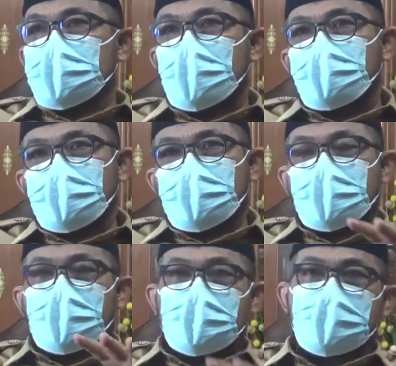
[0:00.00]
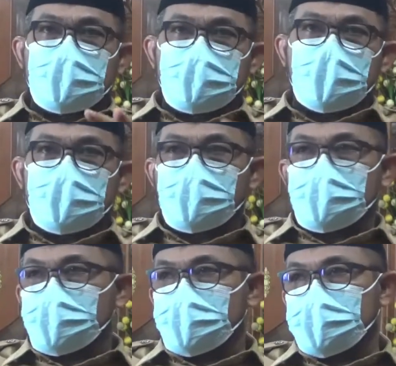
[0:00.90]
Tahapannya kan hari ini baru
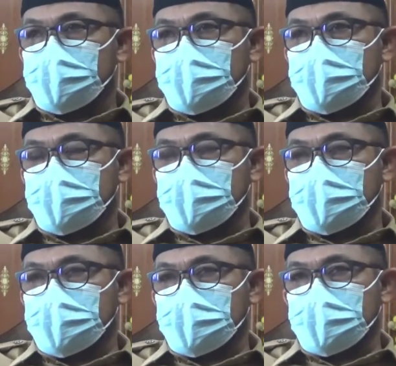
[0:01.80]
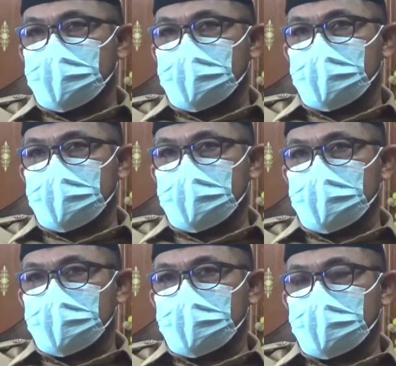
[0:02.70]
uh,
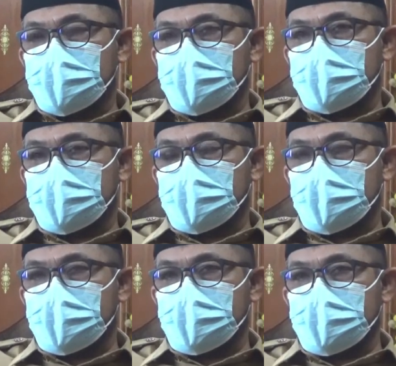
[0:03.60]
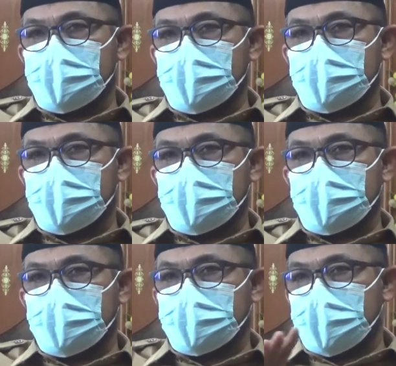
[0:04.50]
dari
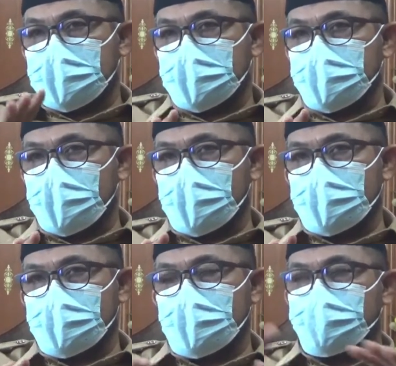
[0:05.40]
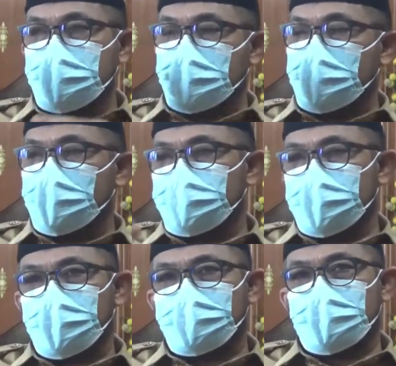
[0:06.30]
Sekretariat Dewan didampingi oleh
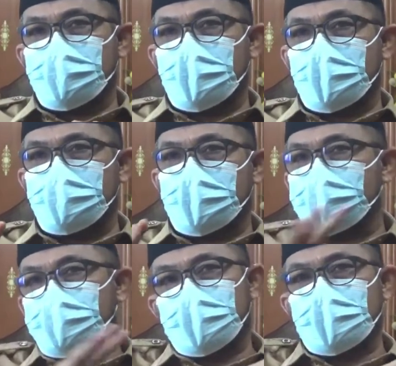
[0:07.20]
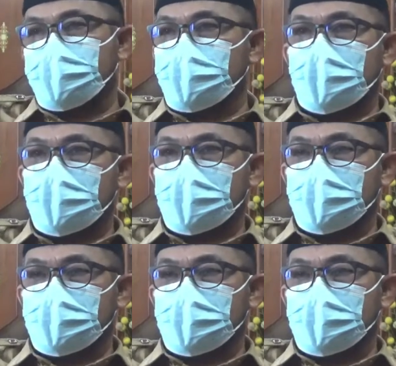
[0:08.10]
Biro PM itu akan bertemu dengan Kementerian